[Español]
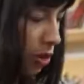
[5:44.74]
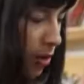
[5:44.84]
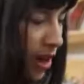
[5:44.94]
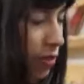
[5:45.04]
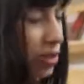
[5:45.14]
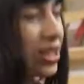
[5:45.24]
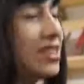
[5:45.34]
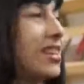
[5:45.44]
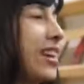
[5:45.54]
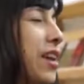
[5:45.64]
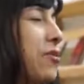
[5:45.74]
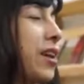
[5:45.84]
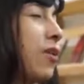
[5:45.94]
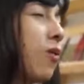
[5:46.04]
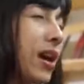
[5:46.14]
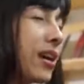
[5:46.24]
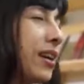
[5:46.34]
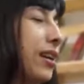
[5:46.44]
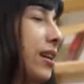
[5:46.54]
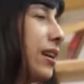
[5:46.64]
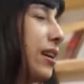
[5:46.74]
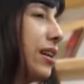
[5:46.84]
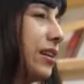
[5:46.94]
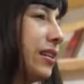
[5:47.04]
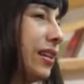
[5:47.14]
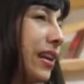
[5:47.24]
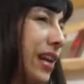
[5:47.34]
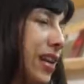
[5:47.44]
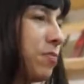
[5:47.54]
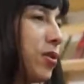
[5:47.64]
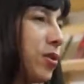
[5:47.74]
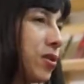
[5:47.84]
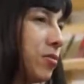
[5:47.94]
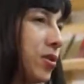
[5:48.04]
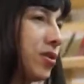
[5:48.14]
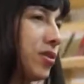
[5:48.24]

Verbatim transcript: tomo la conciencia de que hay un lenguaje en, el hipódromo,